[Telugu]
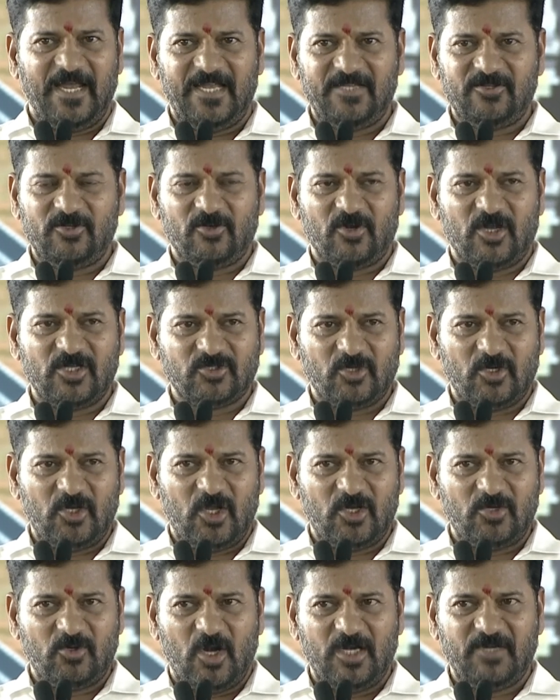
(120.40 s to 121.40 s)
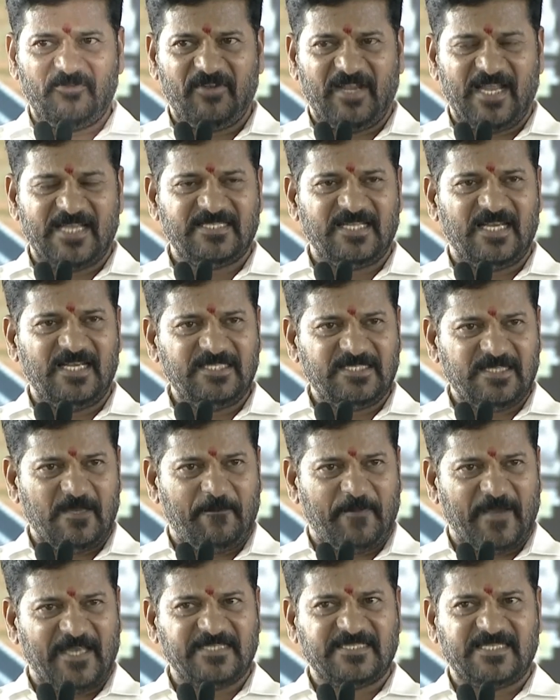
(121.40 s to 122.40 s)
ఐదు రోజుల్లో నోటిఫికేషన్ ఇచ్చి
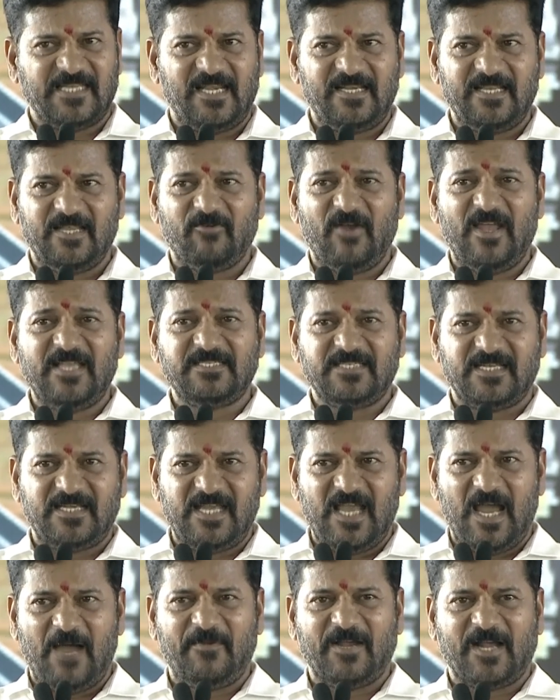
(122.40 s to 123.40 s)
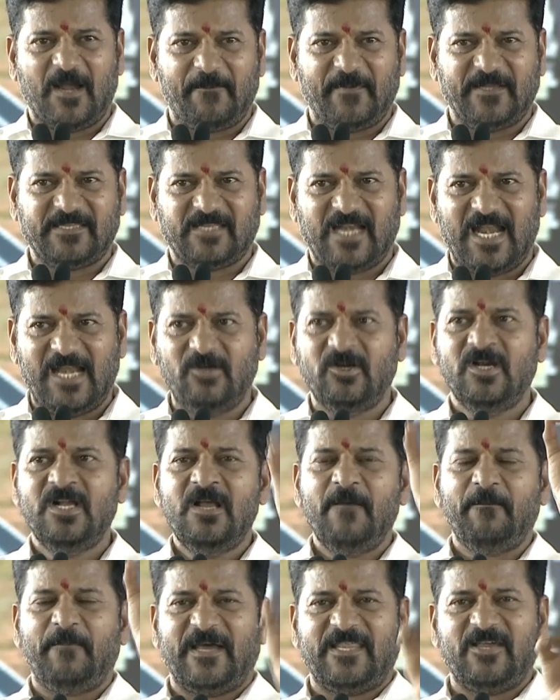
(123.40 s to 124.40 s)
పరీక్షలు నిర్వహించి నియామక పత్రాలు
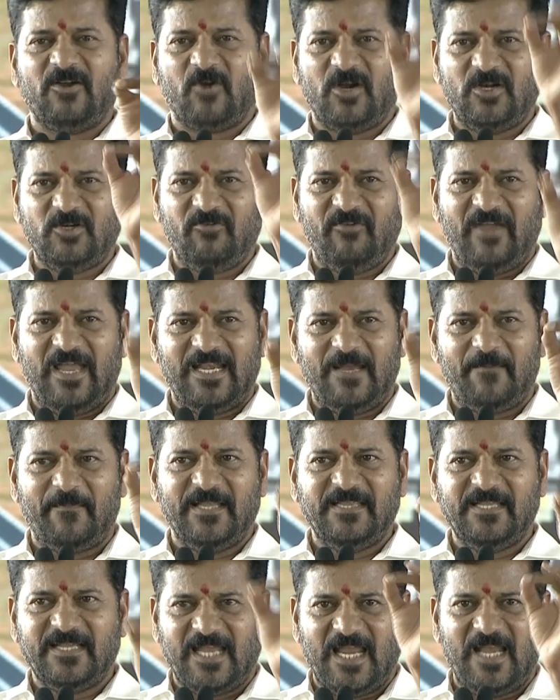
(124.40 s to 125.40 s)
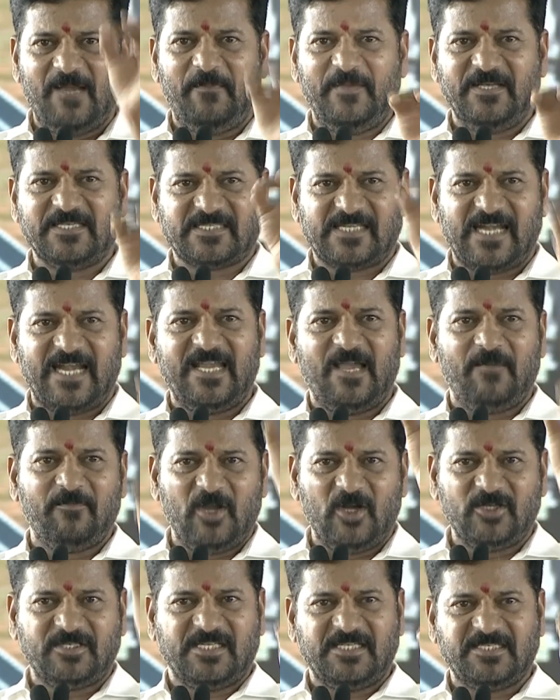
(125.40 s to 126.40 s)
పదకొండు వేల మందికి వెళ్ళి
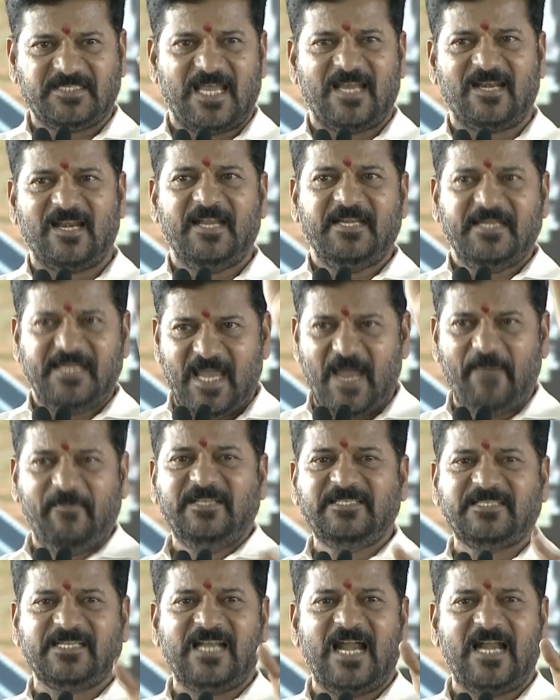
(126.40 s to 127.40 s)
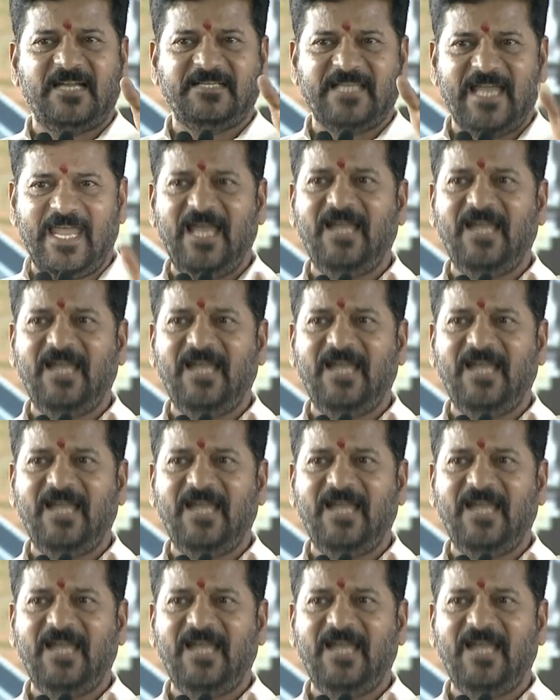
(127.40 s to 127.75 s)
స్టేడియంలో టీచర్లను నియమించిన అంటే